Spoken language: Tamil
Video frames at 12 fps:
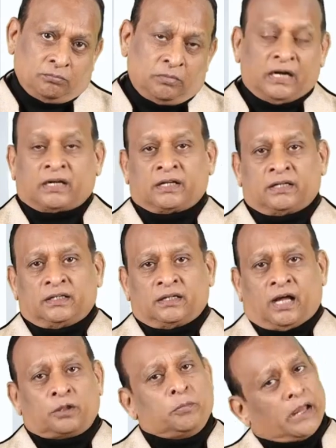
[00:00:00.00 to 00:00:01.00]
பட்டு uh,
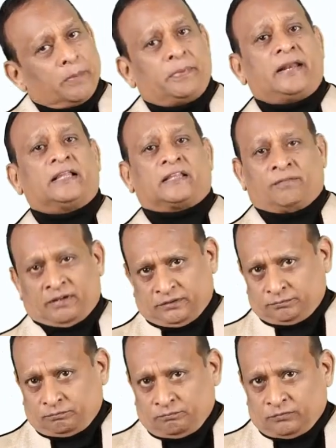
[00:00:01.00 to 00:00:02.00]
அது மிகப்பெரிய தவறு
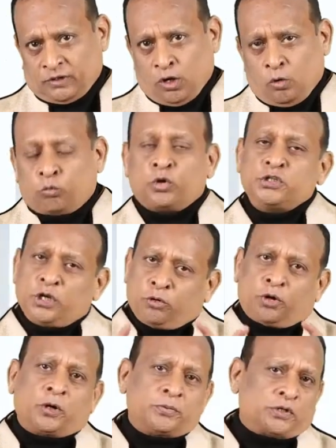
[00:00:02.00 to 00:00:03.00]
கொஞ்சம்
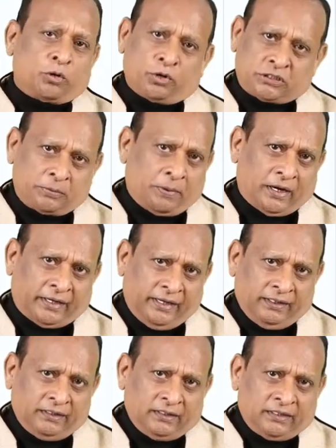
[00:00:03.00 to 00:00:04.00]
ஒரு நிமிஷம் யோசிச்சு
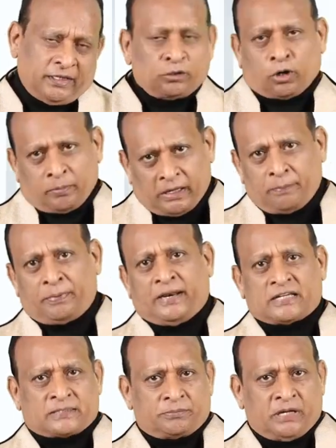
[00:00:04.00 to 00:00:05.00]
பாருங்கள் இது ஒரு
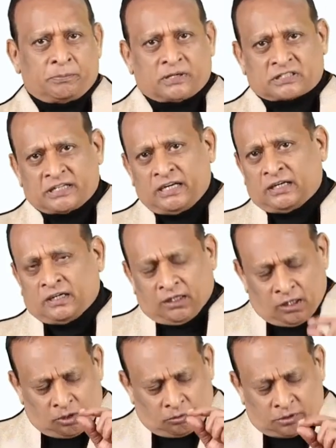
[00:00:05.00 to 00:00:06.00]
மிகப்பெரிய சப்ஜெக்ட் பட் ஸ்டில்
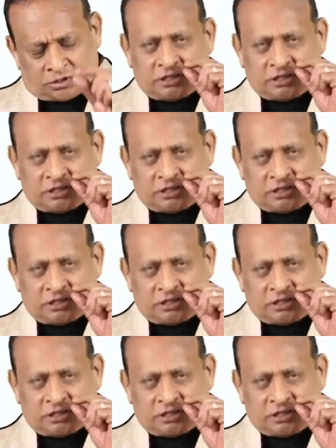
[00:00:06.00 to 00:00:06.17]
ஒரு